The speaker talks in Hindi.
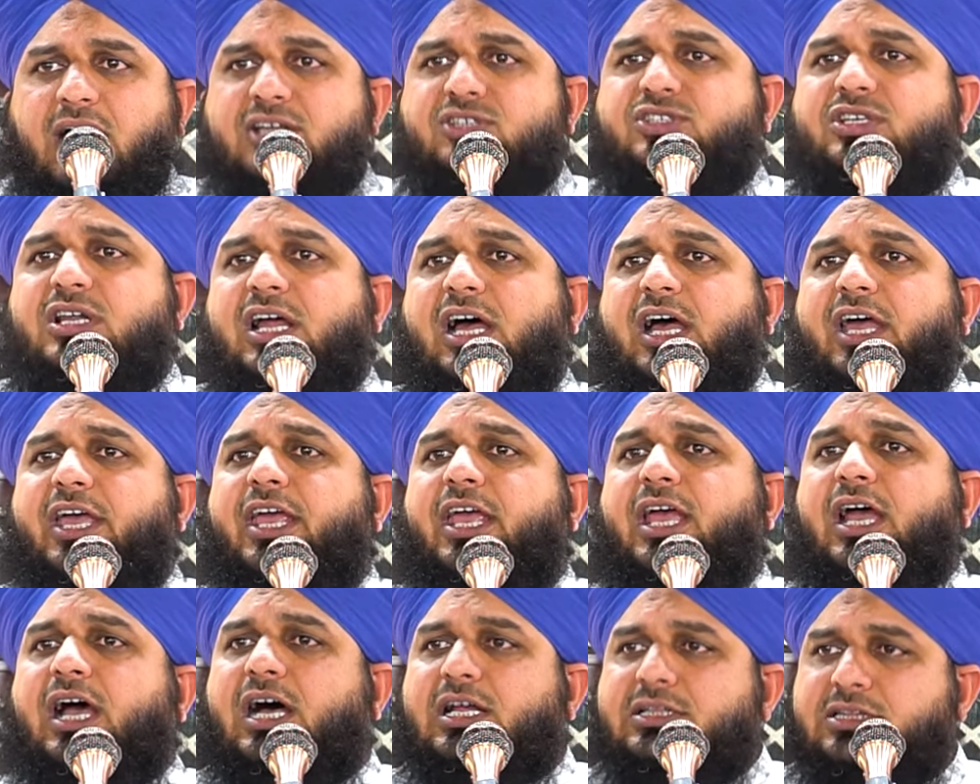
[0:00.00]

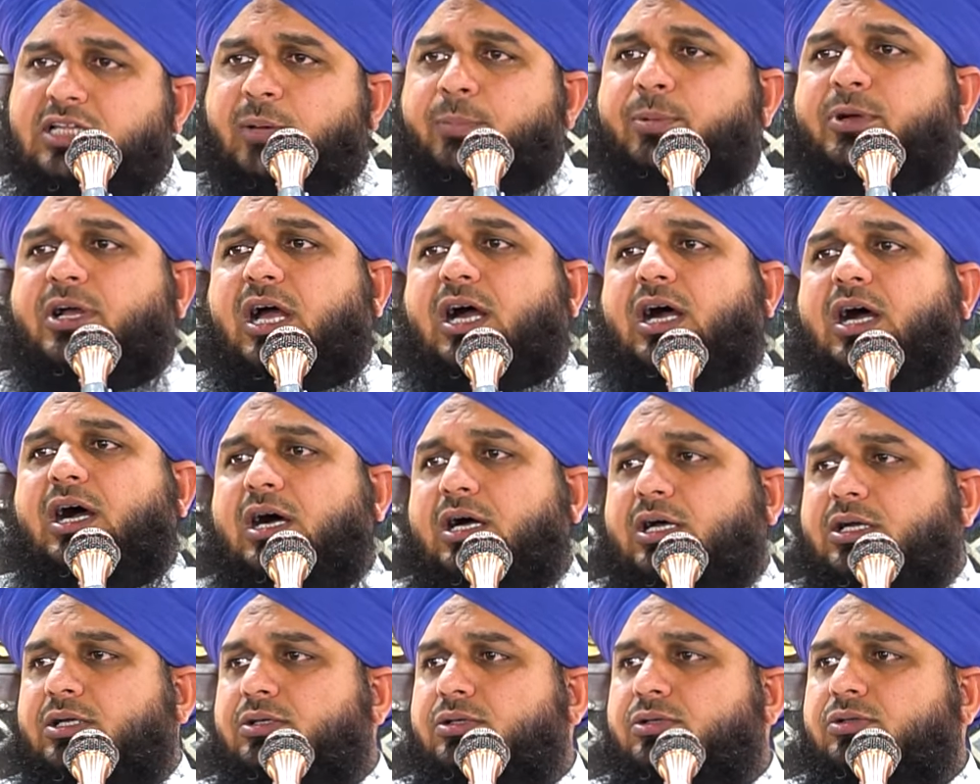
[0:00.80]
अजराहे अदब
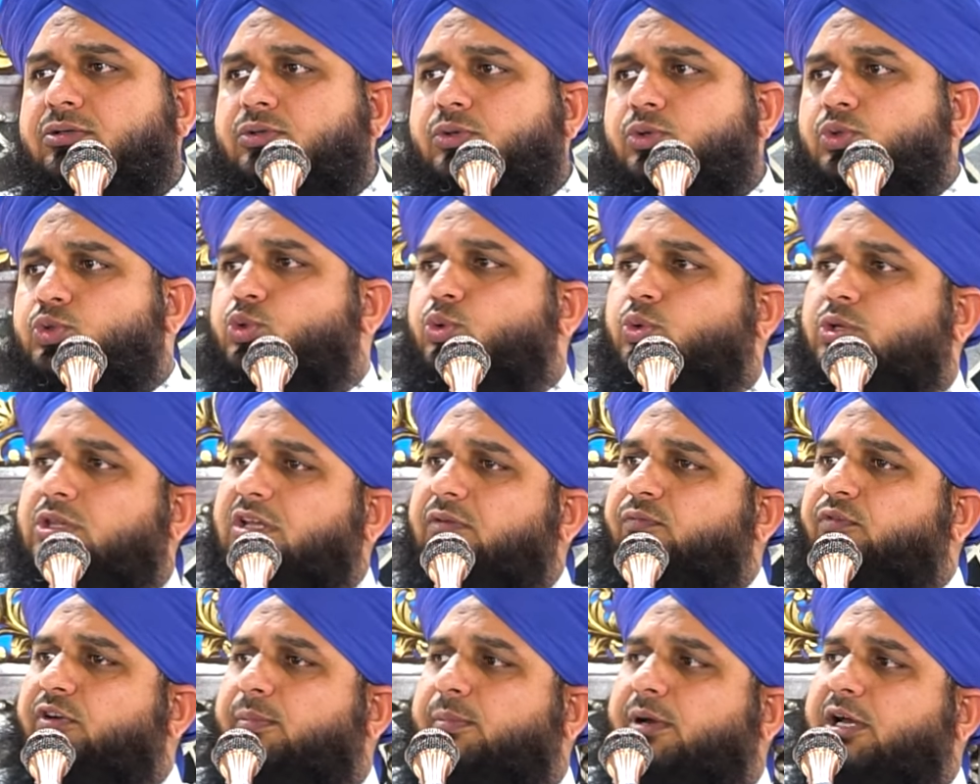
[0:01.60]
कहा तो हजूर
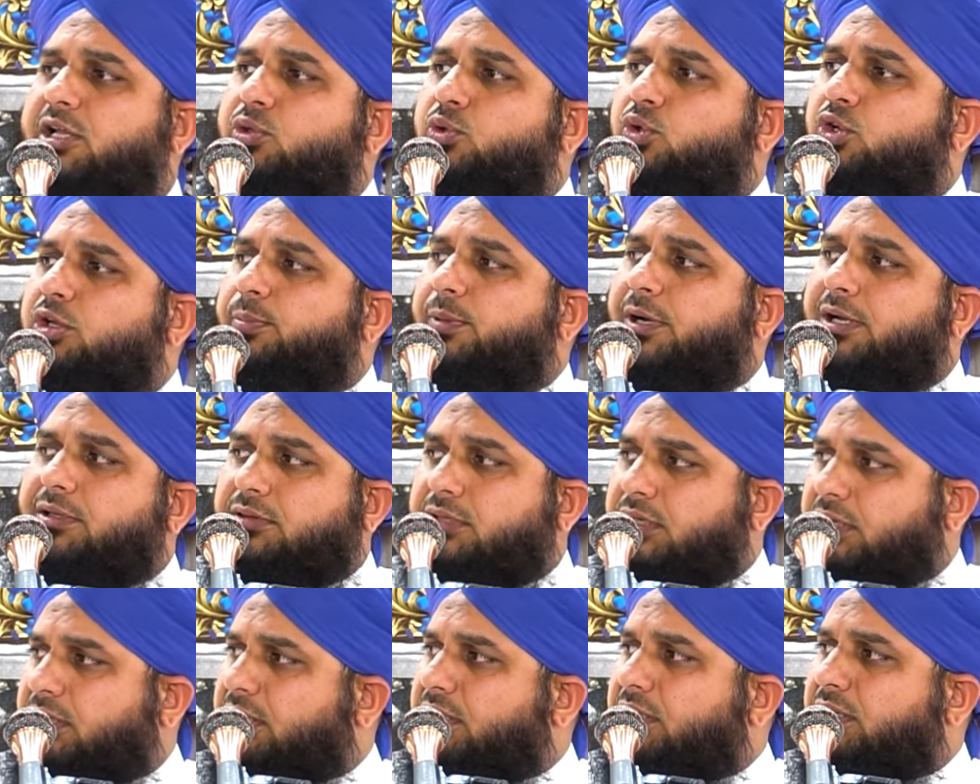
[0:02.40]
ने फरमाया दो ही
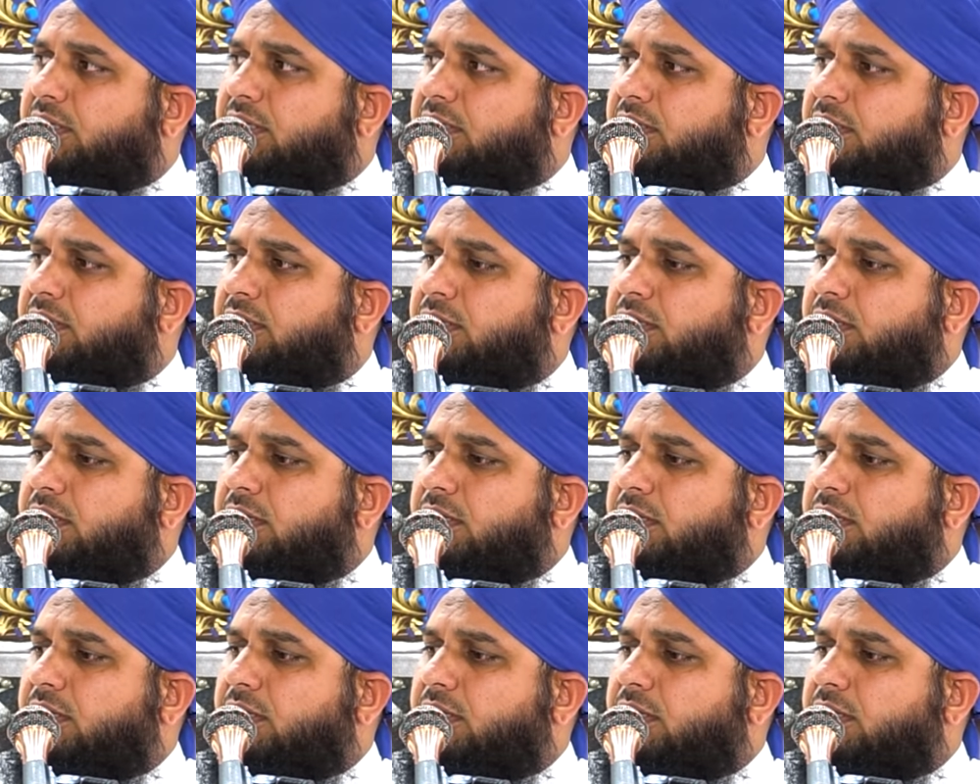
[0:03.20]
बातें हैं